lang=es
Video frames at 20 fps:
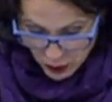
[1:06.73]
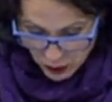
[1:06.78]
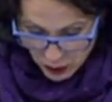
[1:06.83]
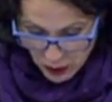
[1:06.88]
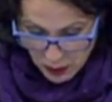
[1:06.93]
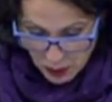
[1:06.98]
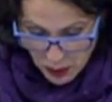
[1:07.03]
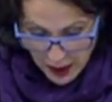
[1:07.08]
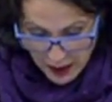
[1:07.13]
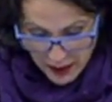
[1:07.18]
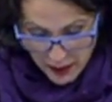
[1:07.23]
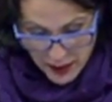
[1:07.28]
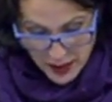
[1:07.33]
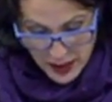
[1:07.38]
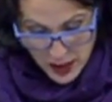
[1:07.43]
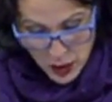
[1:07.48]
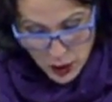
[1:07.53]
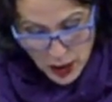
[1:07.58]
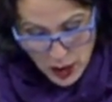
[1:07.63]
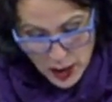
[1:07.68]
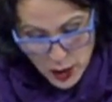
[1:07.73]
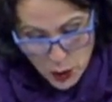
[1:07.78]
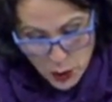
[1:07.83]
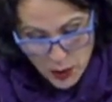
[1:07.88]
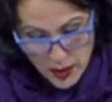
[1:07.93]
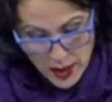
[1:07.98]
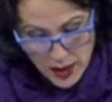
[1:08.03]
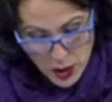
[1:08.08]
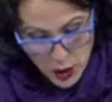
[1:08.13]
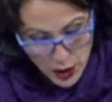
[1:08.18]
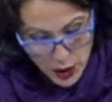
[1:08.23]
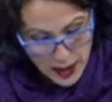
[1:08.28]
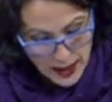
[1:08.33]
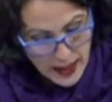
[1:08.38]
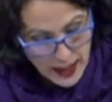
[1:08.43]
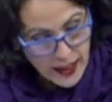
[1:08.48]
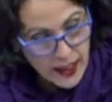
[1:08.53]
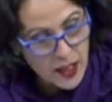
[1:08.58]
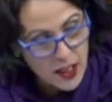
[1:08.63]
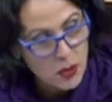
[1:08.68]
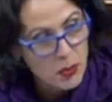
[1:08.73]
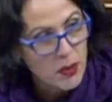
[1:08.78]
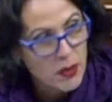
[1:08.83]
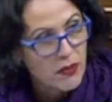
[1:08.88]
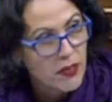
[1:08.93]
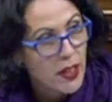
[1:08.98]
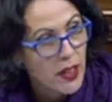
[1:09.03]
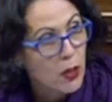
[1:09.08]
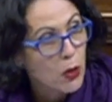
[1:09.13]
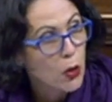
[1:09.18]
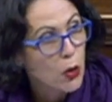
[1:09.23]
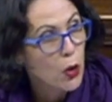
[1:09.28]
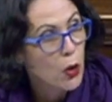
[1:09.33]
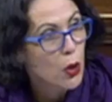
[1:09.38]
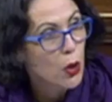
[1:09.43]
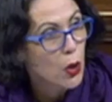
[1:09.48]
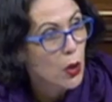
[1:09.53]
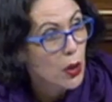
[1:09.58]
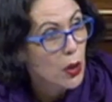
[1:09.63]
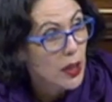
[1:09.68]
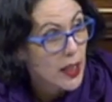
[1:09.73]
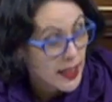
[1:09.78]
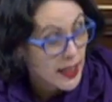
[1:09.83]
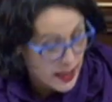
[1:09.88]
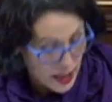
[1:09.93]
fue por la decisión del sucesor designado por Franco, el